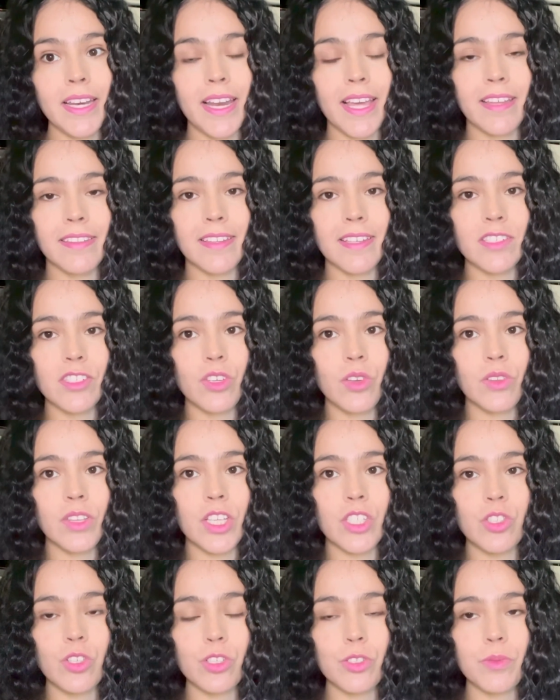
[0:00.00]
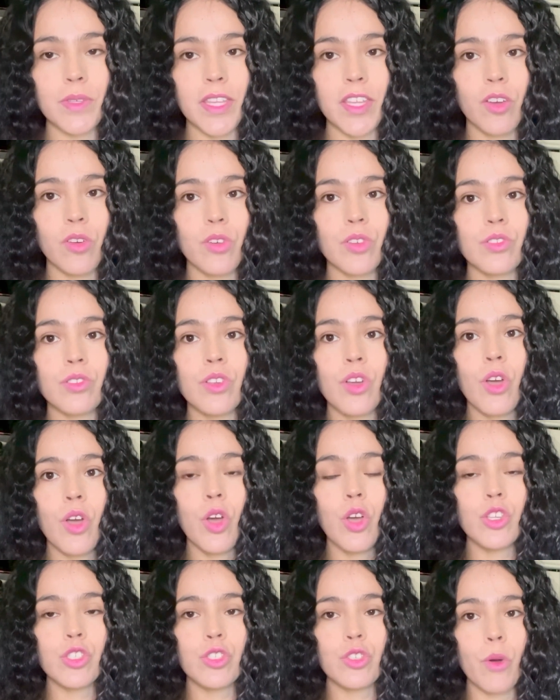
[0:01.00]
la intención de estos videos
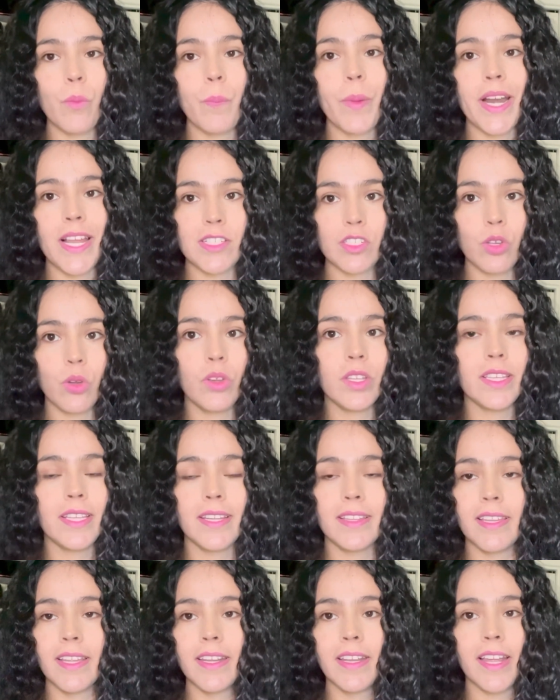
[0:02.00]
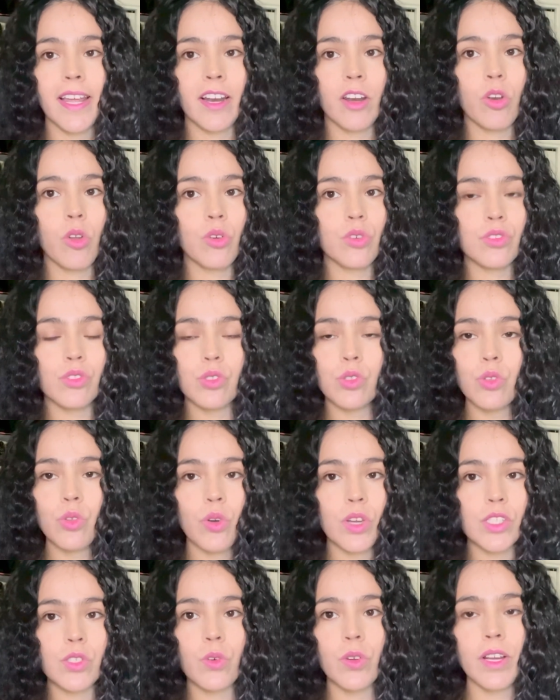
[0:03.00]
son para solo entretenernos,
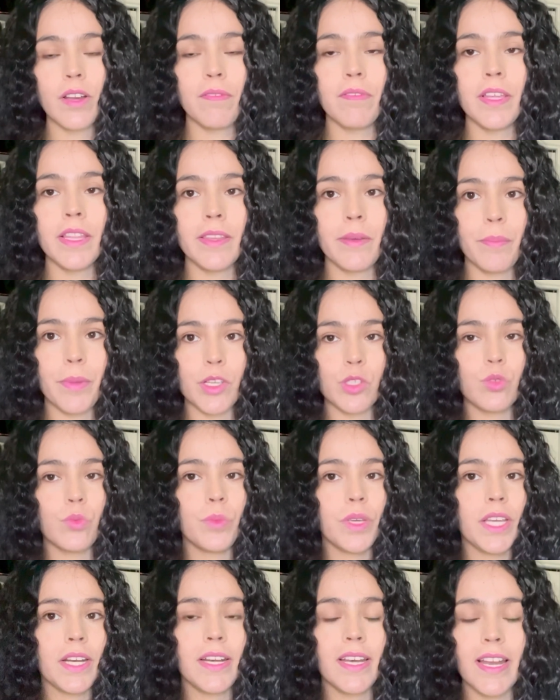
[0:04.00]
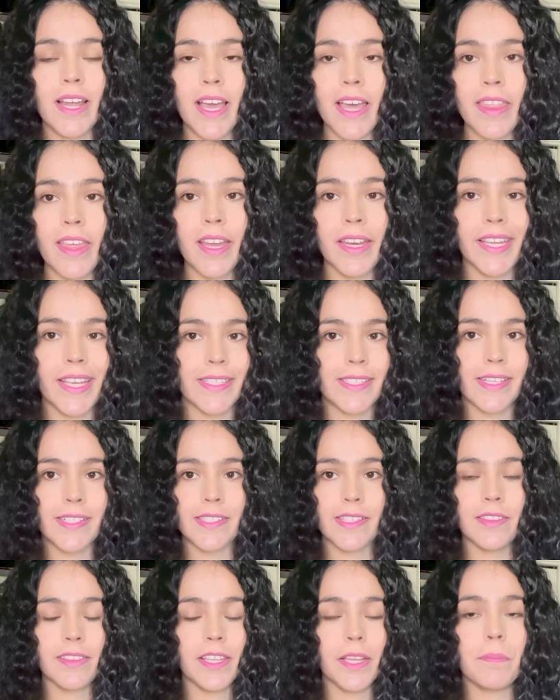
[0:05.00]
no es con el fin de presumir nada ni hacer
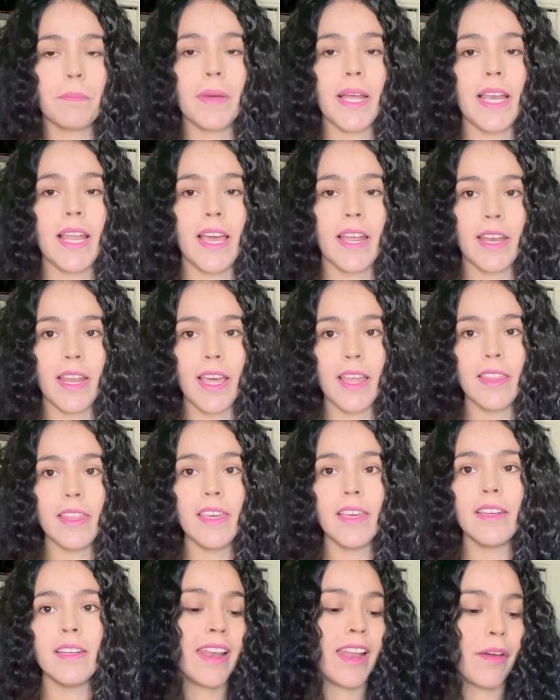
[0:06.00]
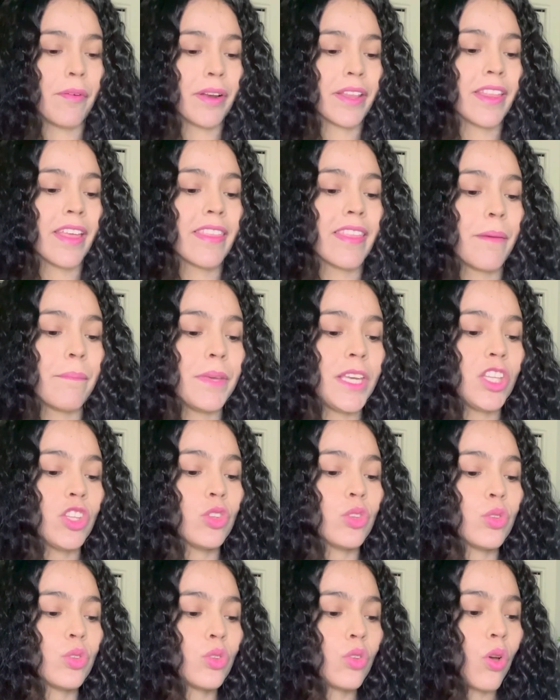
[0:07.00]
sentir mal a nadie. La verdad a mí
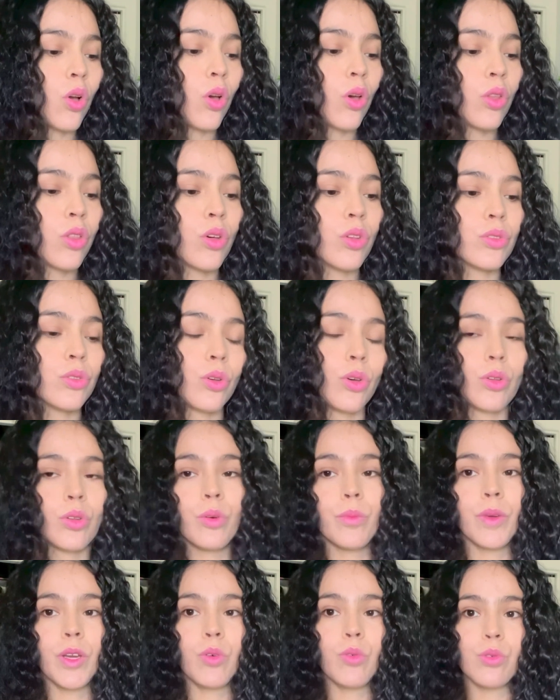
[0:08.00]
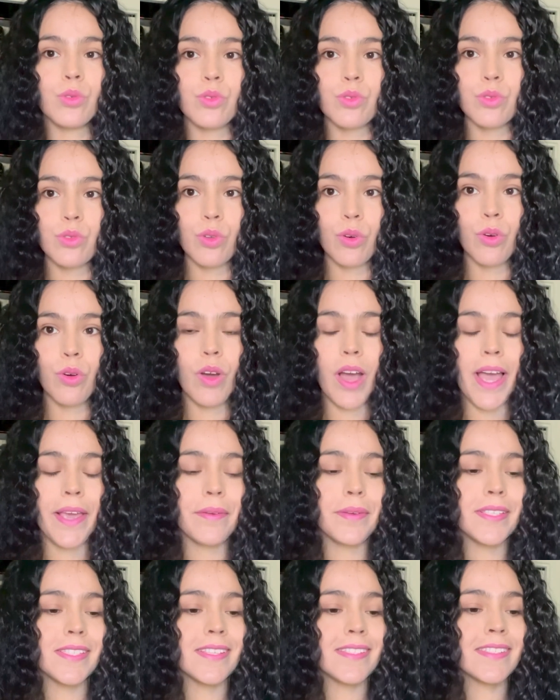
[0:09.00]
todo, todo me gustó. Hay
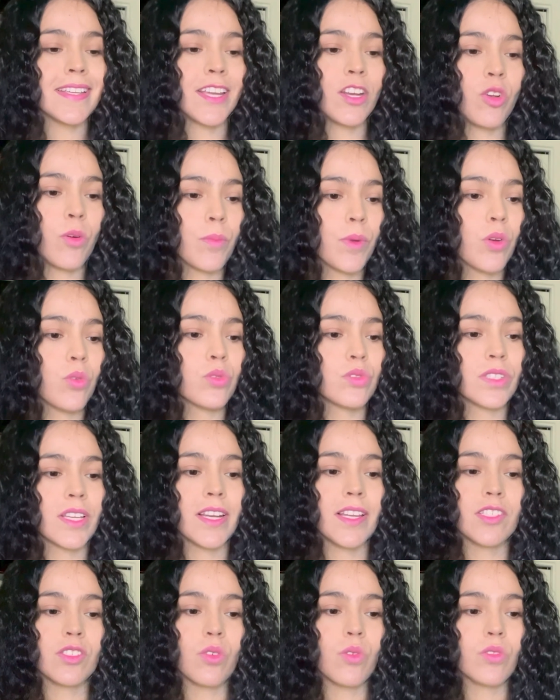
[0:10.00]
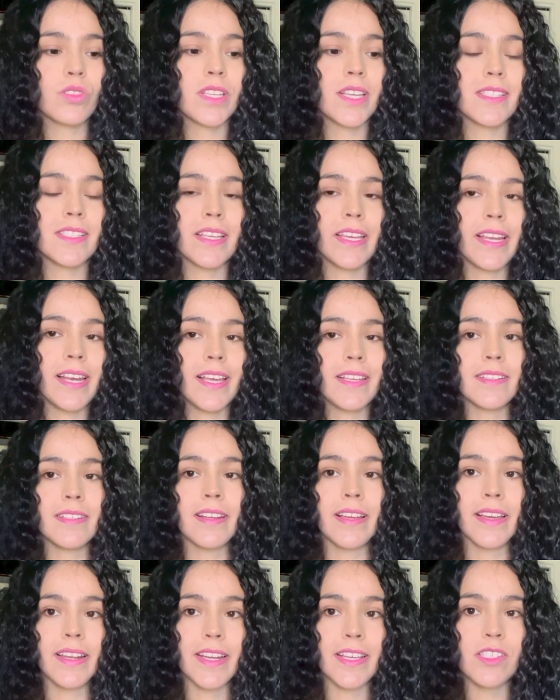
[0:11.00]
veces que no me gustan las cosas y las
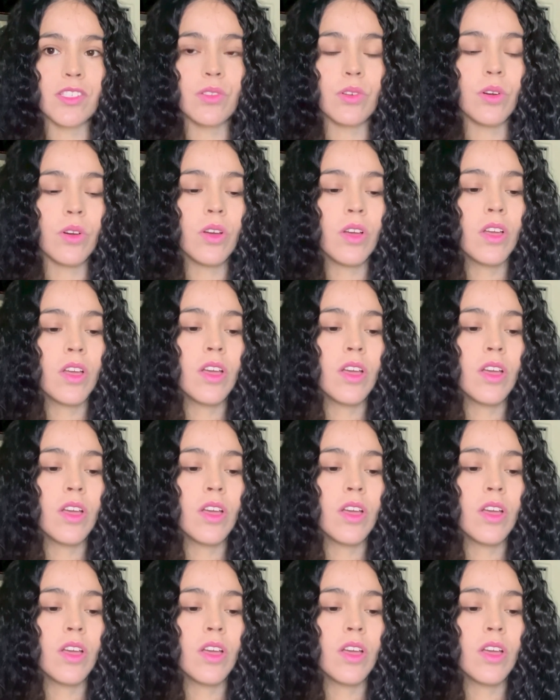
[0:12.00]
regreso.